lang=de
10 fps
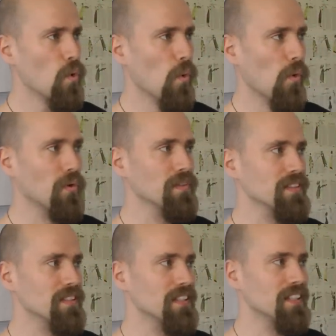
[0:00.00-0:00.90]

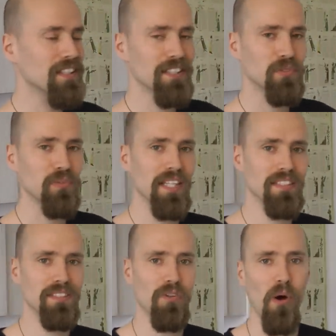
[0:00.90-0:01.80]
Und äh,
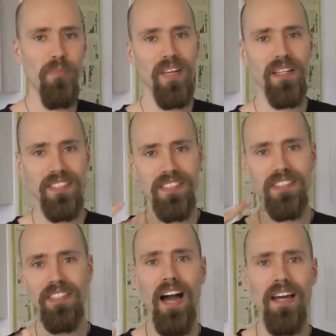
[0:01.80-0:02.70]
zuletzt kommen dann
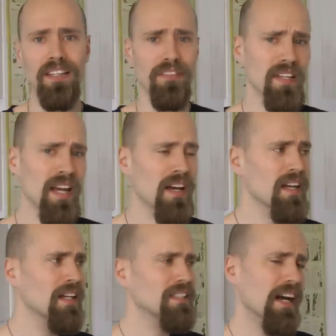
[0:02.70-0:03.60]
die drei Gewinner.
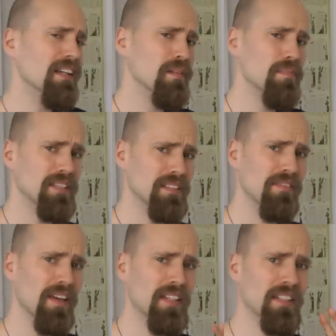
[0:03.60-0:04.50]
Die anderen
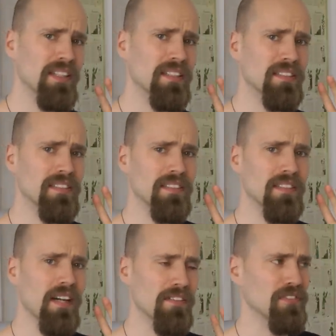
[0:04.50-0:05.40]
Plätze werde ich jetzt,
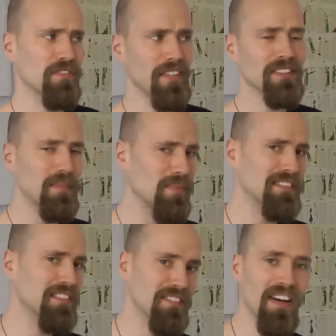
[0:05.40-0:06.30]
äh, also ich weiß die
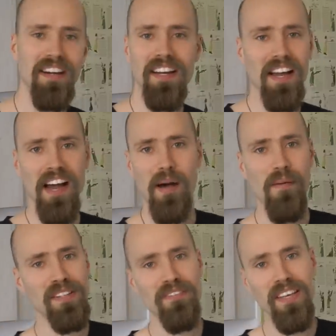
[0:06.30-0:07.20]
Plätze zwar,
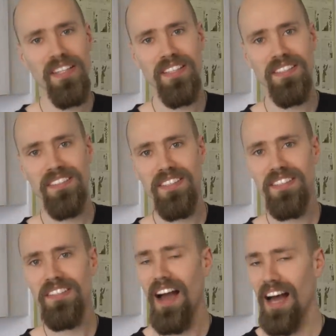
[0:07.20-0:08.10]
aber die werde ich jetzt
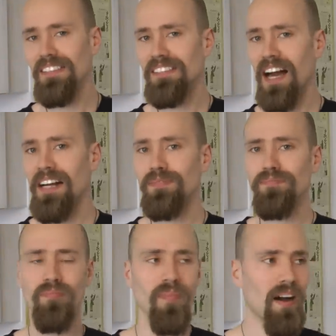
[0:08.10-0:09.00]
nicht
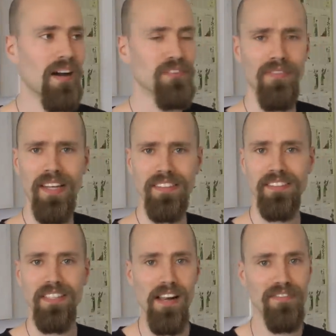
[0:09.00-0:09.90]
ansagen. Also wer jetzt
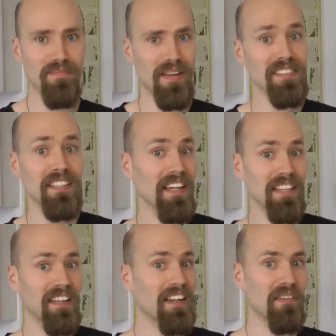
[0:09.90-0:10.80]
den elften Platz
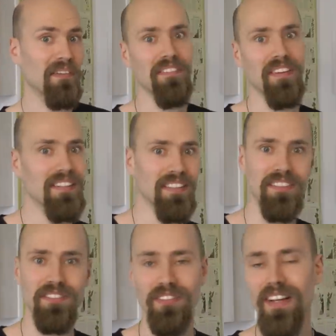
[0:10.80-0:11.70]
gekriegt hat und,
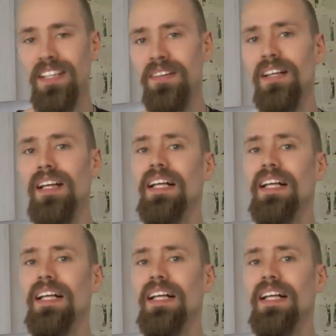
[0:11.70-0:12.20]
äh, und so weiter.